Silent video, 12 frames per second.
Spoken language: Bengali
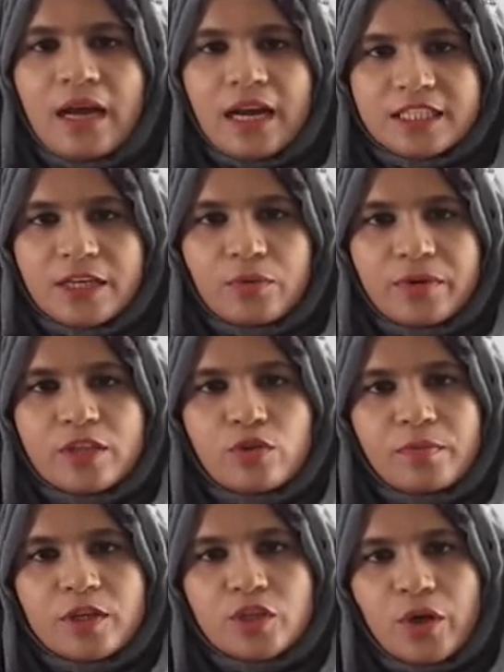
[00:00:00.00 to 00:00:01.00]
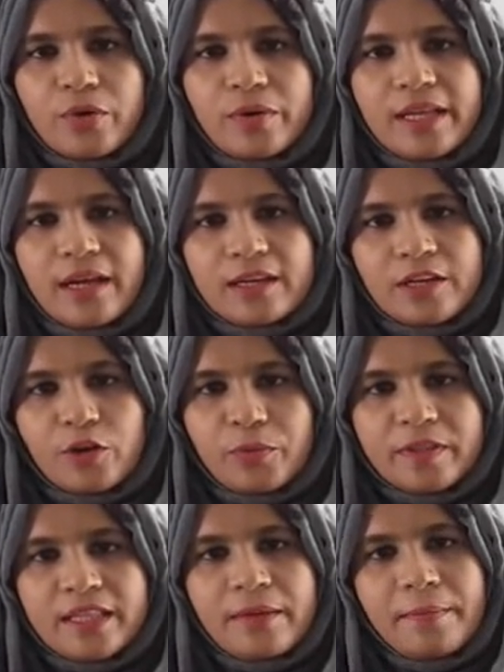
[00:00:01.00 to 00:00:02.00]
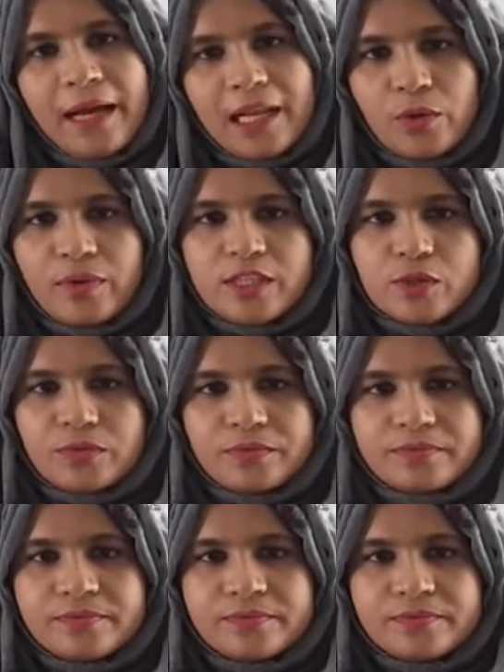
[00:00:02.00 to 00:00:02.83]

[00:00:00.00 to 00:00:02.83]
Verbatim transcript: আশা করি তোমরা সকলেই আল্লাহর রহমতে ভালো আছো